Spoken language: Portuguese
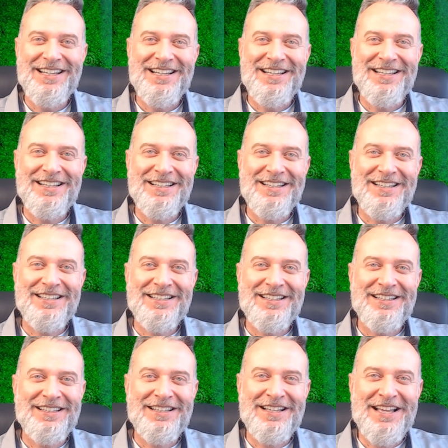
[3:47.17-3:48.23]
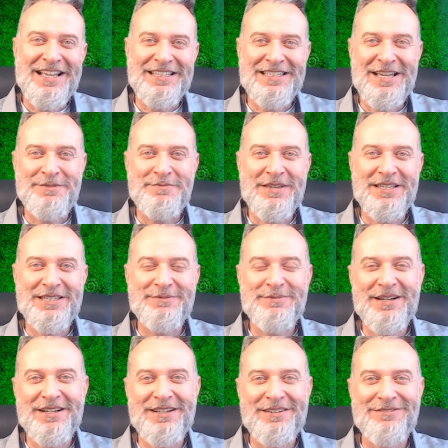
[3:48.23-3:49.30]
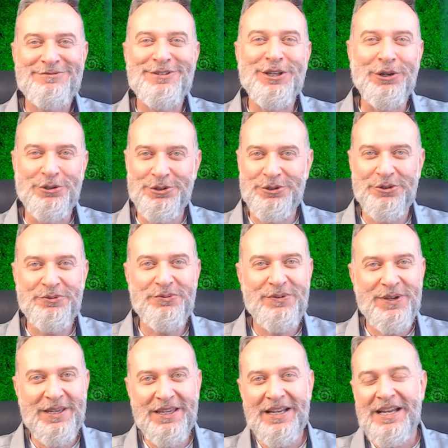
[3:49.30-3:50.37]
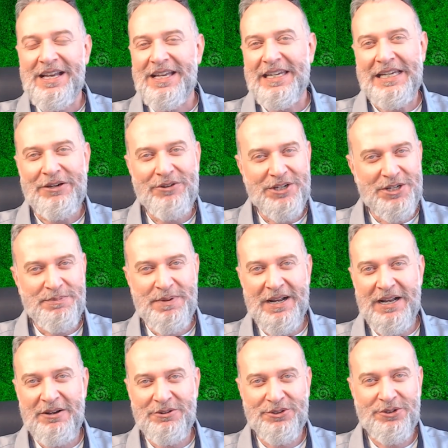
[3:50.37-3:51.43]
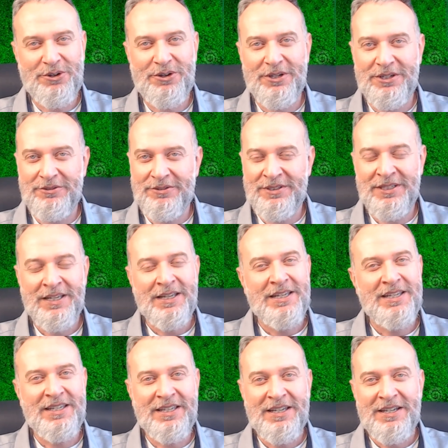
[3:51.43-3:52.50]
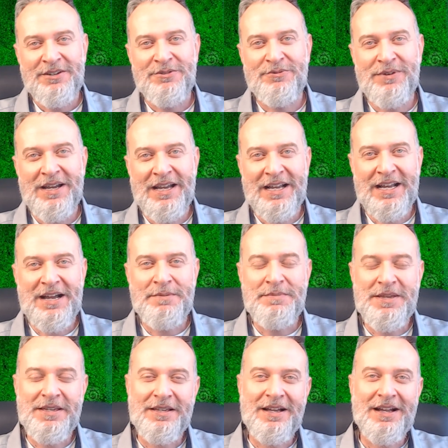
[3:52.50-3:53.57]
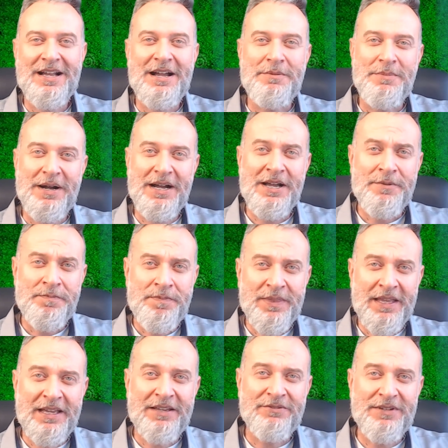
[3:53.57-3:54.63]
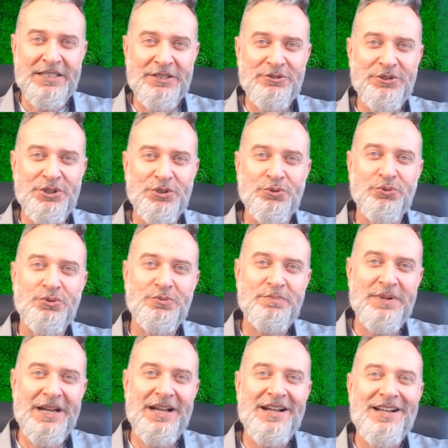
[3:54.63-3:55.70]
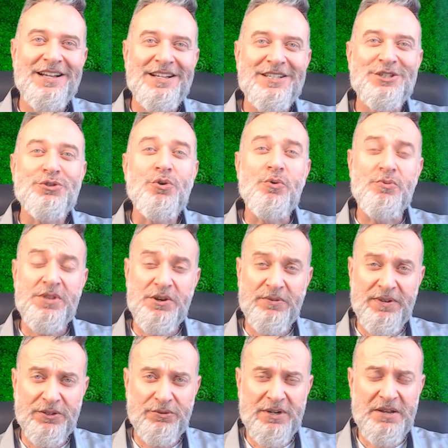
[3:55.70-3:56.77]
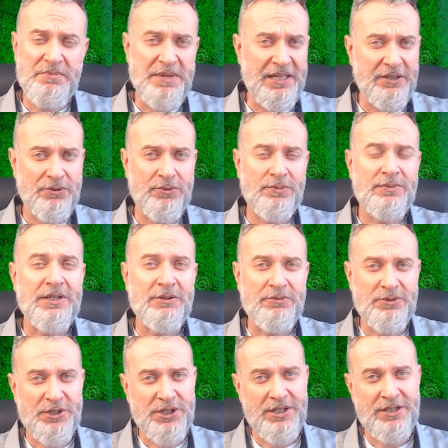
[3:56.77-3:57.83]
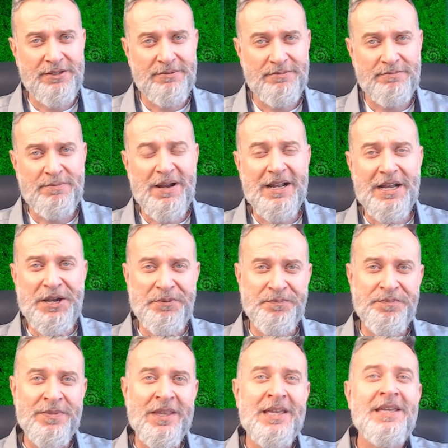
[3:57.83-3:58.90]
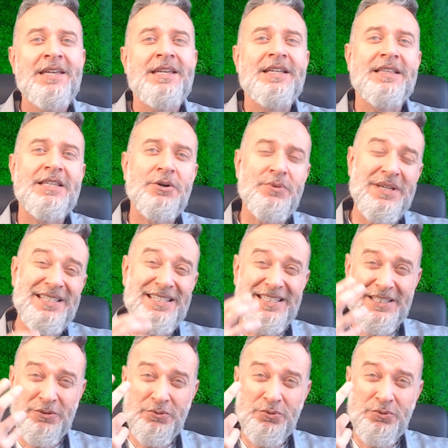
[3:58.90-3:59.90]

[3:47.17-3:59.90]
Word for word: é, essa mesma filosofia na hora de pagar os royalties e vai acabe, acabar né, fazendo de tudo para esconder o faturamento, não te pagar. Então, esses são